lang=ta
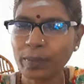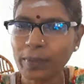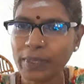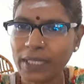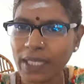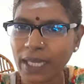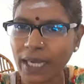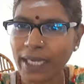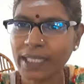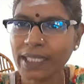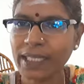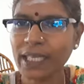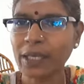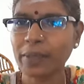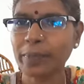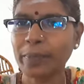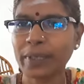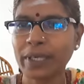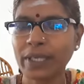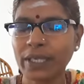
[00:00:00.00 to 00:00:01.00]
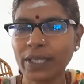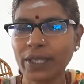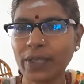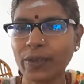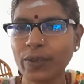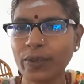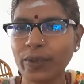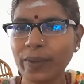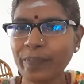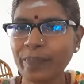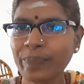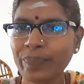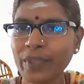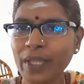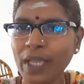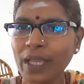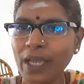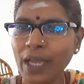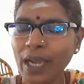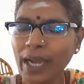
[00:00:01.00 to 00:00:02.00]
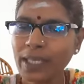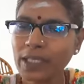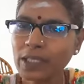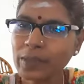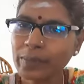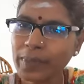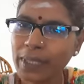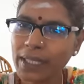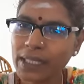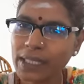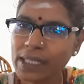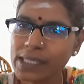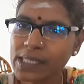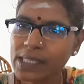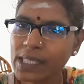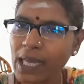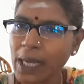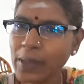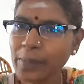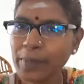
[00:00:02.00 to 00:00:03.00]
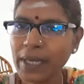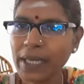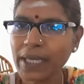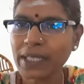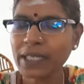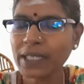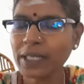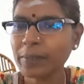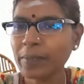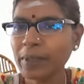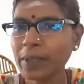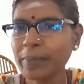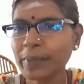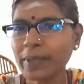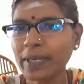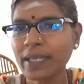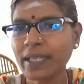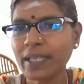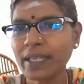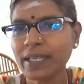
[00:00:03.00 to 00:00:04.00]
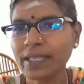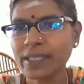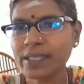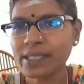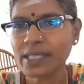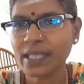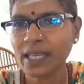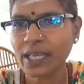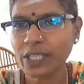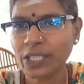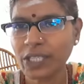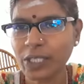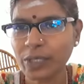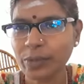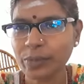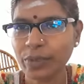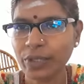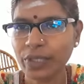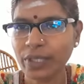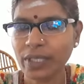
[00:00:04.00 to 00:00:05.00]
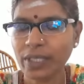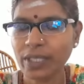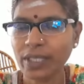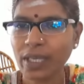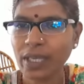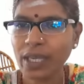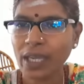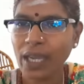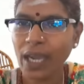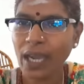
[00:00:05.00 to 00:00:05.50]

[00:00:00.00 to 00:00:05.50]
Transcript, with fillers: நம்ம தாய் தகப்பன்கிட்டையோ அது மாதிரி சாமார்த்தியமாக பண்ணியெல்லாம் சாதிக்க முடியாது